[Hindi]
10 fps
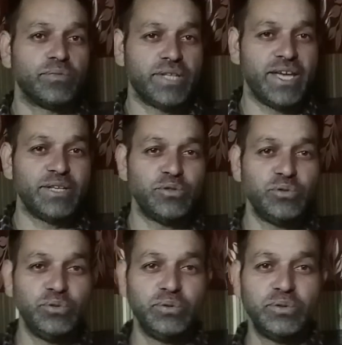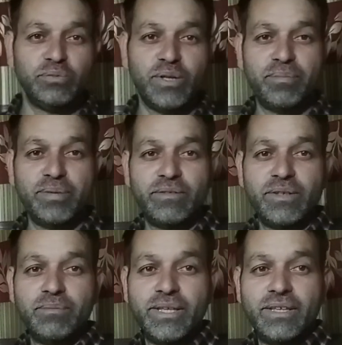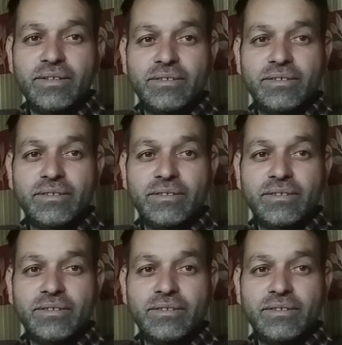Thank you for being with me.